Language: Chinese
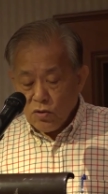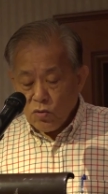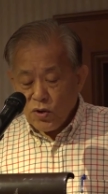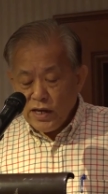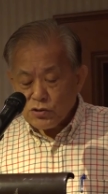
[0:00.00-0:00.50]

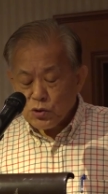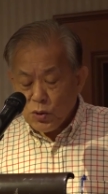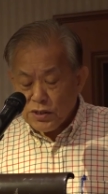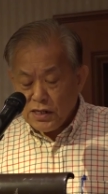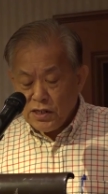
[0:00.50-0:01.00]
我要
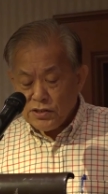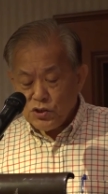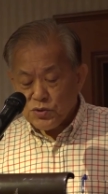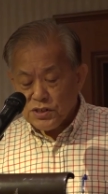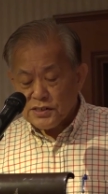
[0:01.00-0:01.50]
说的呢，
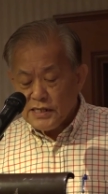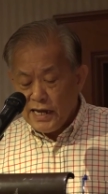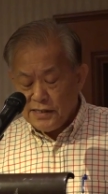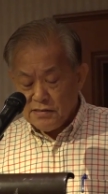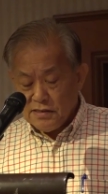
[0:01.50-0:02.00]
就是
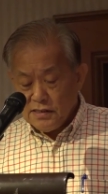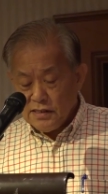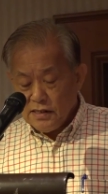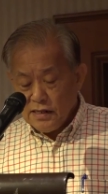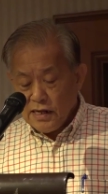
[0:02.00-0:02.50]
塞
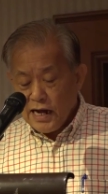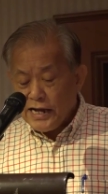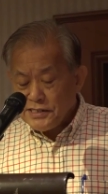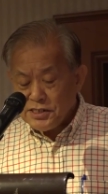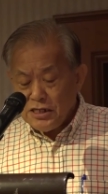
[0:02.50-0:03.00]

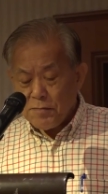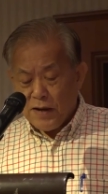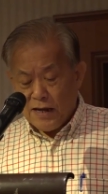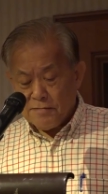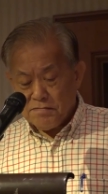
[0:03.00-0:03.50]
安息
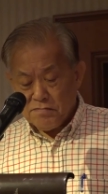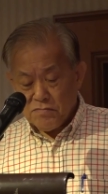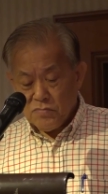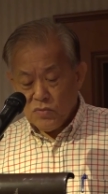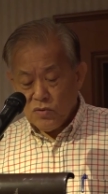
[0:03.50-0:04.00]
吧，
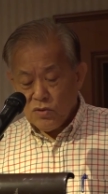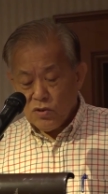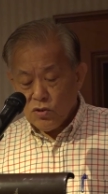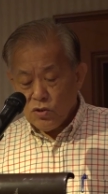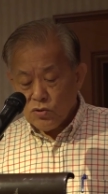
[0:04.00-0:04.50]

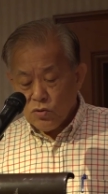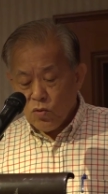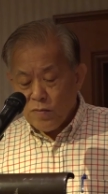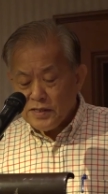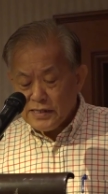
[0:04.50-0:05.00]

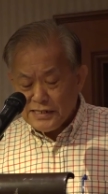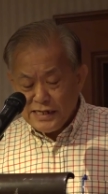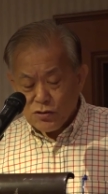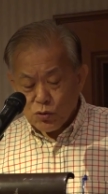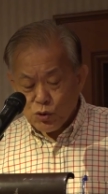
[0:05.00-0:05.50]
我们大
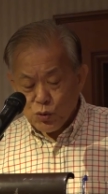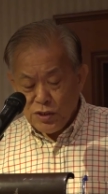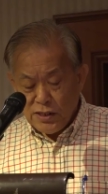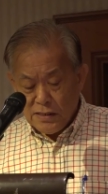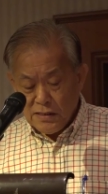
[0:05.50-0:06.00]
家都祝
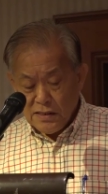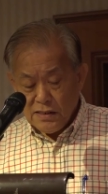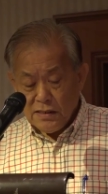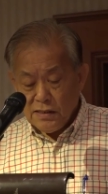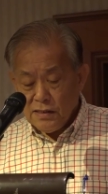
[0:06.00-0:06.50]
你
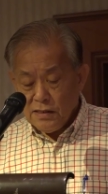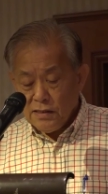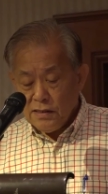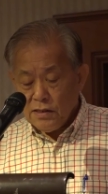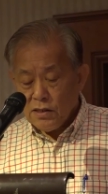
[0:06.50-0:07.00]

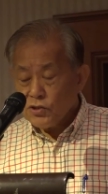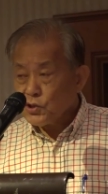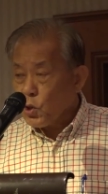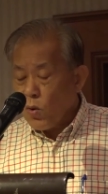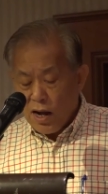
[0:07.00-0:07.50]

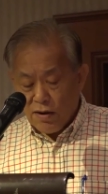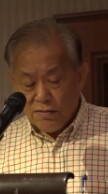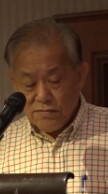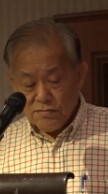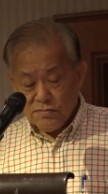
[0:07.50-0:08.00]
走
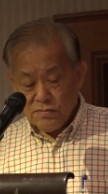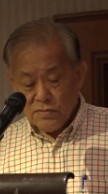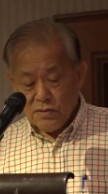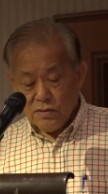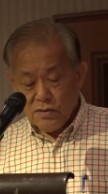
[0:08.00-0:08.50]
好，
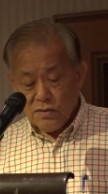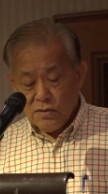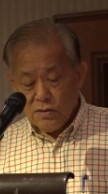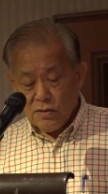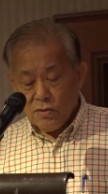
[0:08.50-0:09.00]

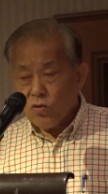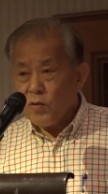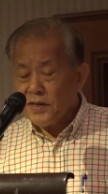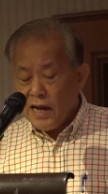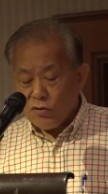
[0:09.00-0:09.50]
我
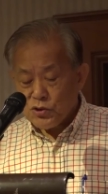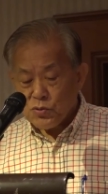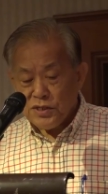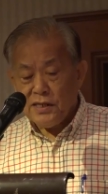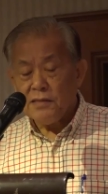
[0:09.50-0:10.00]
们的好
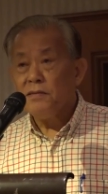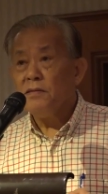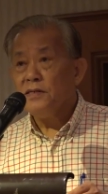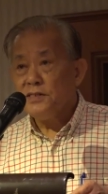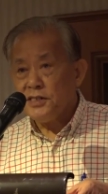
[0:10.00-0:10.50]
兄弟，
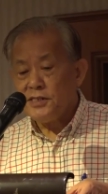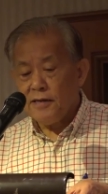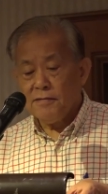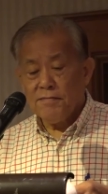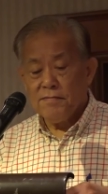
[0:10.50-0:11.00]
谢
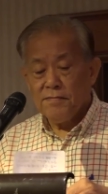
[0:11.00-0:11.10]
谢。